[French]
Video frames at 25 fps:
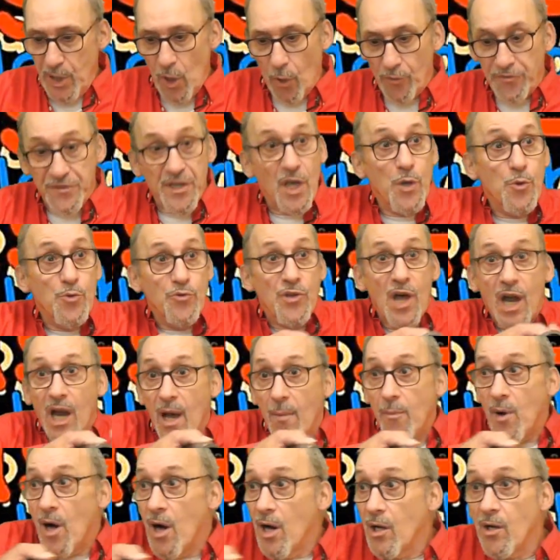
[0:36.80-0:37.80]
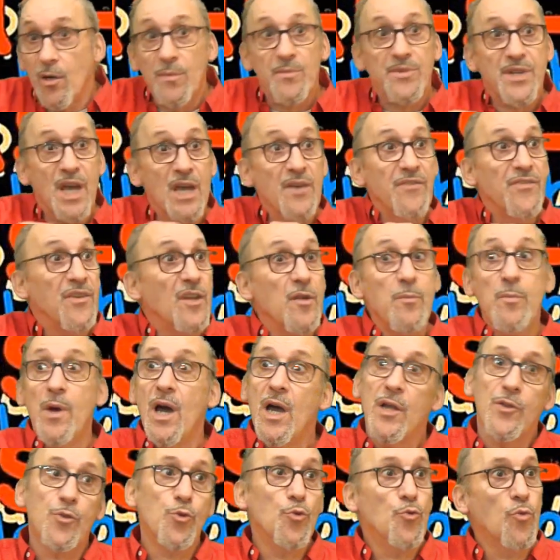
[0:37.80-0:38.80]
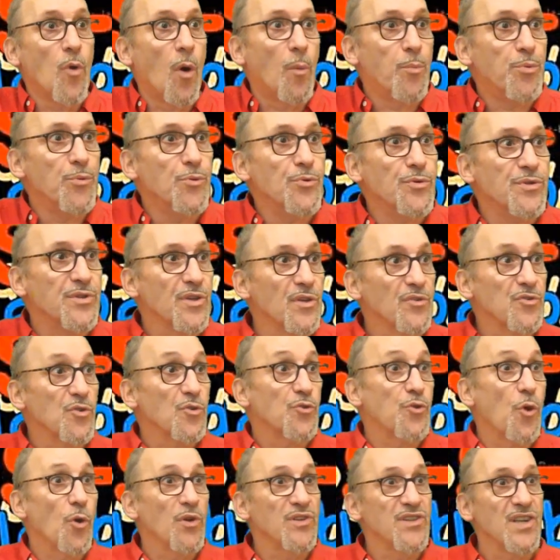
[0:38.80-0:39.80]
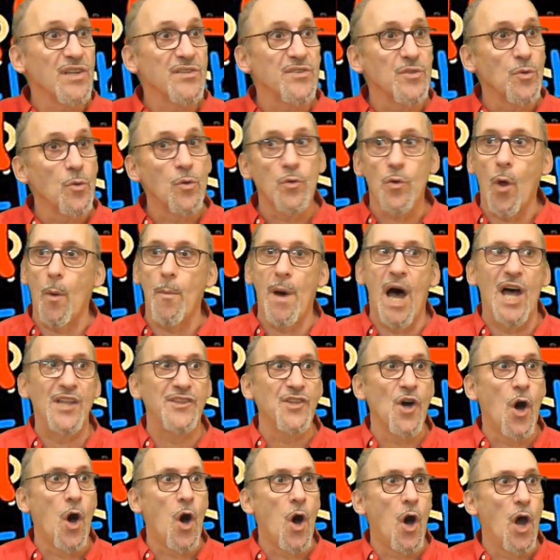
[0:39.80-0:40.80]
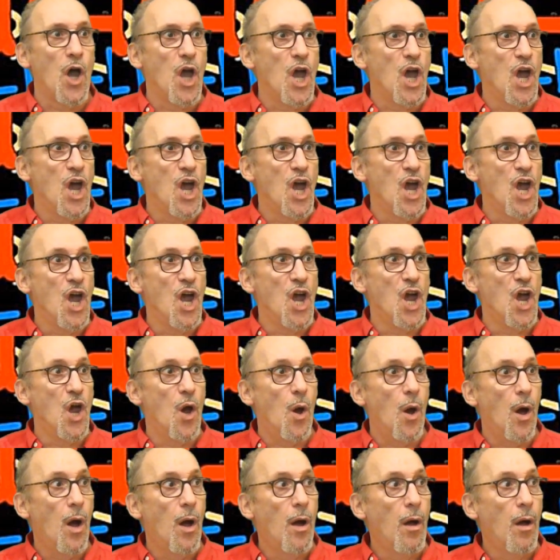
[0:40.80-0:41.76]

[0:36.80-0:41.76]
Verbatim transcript: et puis il en tenait une à la main, comme ça, il filmait tout, en plus, sans autorisation. Non, bah attends, hé eh.